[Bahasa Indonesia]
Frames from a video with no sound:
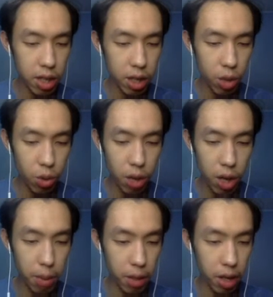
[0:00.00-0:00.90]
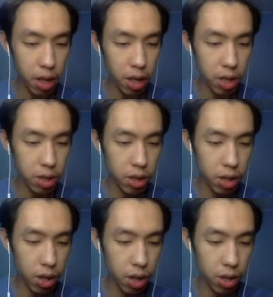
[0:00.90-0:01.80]
ya terluka dia
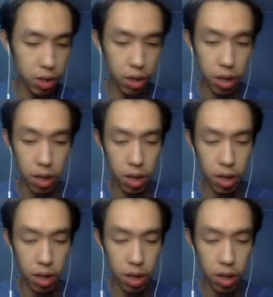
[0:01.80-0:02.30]
astaga astaga